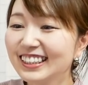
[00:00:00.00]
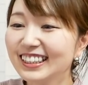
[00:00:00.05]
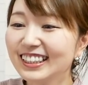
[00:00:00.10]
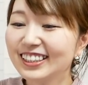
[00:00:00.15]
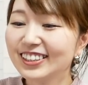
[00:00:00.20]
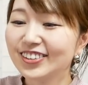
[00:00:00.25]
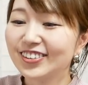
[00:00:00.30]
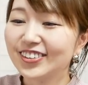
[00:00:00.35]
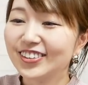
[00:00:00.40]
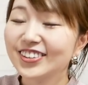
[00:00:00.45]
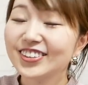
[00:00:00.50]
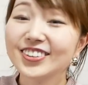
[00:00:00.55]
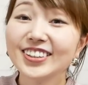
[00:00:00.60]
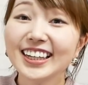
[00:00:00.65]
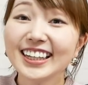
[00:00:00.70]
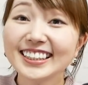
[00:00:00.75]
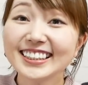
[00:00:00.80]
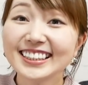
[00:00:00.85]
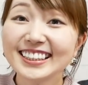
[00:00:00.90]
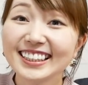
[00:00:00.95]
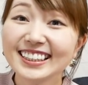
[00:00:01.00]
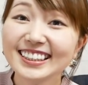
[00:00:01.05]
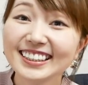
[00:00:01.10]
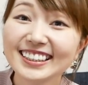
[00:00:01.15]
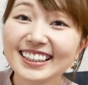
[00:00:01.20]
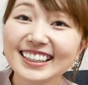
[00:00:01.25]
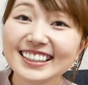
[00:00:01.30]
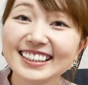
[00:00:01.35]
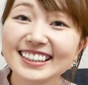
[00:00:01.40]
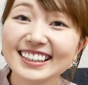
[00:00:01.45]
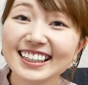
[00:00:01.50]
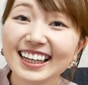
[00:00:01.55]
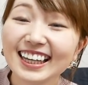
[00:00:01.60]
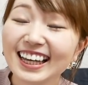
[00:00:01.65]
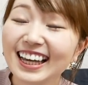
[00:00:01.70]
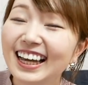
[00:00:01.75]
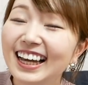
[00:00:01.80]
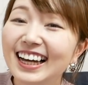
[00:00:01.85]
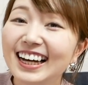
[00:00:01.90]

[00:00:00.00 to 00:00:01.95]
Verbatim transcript: 参のドレッシングですね